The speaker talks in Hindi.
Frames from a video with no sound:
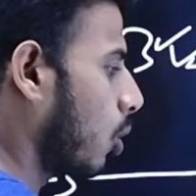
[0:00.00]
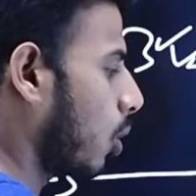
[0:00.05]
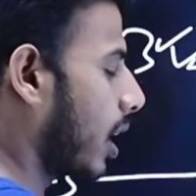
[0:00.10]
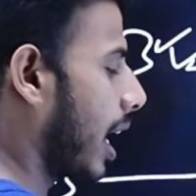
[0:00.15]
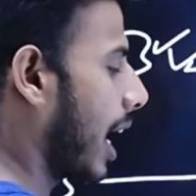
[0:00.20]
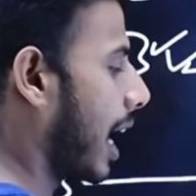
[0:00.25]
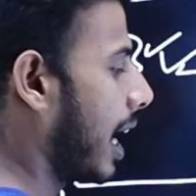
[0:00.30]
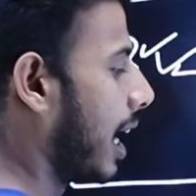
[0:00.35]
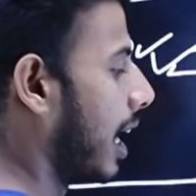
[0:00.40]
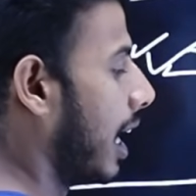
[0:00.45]
तो हो
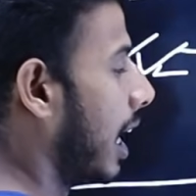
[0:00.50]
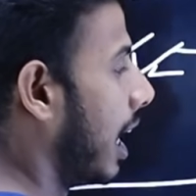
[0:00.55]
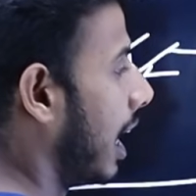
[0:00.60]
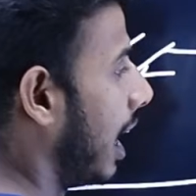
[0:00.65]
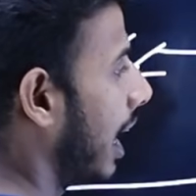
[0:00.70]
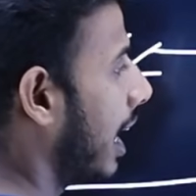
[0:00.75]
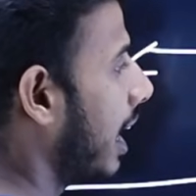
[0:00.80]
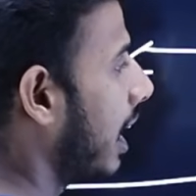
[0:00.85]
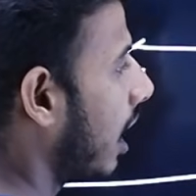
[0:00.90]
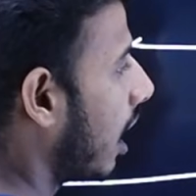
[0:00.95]
रहा है
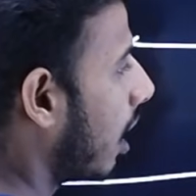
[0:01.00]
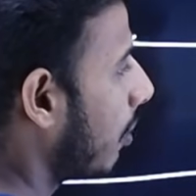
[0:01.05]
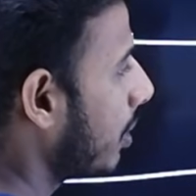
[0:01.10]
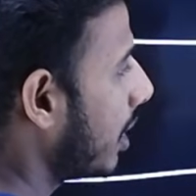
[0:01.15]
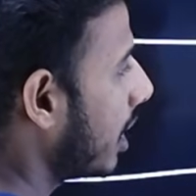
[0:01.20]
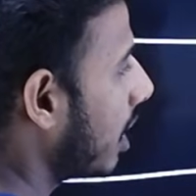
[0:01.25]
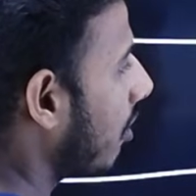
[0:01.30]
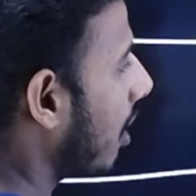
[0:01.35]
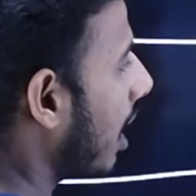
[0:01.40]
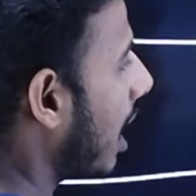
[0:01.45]
लेकिन अब
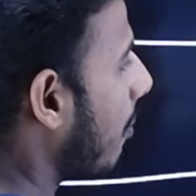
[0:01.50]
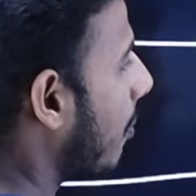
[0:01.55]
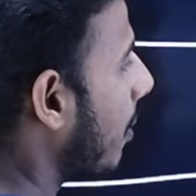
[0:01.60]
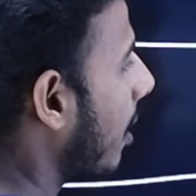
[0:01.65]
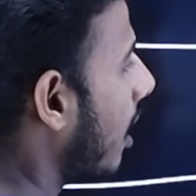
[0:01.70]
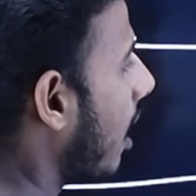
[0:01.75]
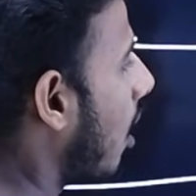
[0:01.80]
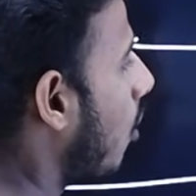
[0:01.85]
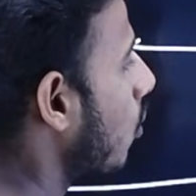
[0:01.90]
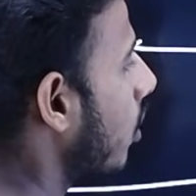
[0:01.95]
ये वाला
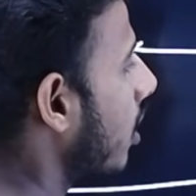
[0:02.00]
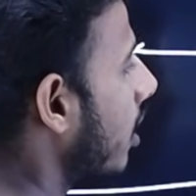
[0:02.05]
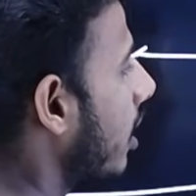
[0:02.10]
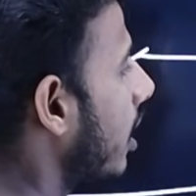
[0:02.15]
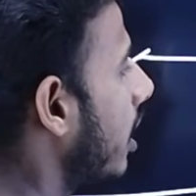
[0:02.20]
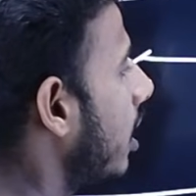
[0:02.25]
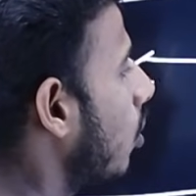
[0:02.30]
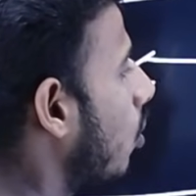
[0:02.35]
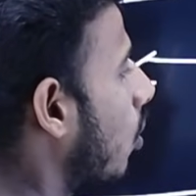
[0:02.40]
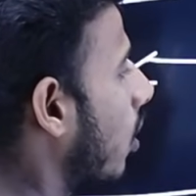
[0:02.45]
आपका काउंटिंग
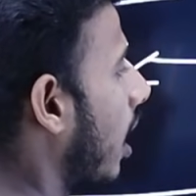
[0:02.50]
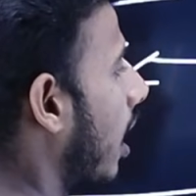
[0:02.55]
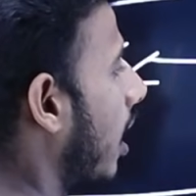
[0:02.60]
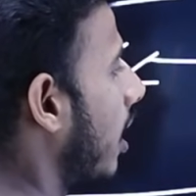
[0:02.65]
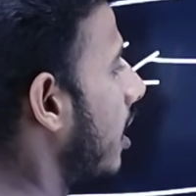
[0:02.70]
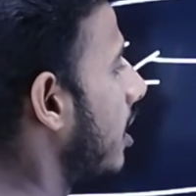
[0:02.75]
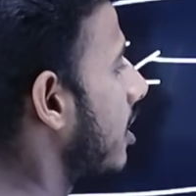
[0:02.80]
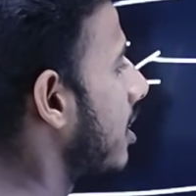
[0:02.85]
नहीं होगा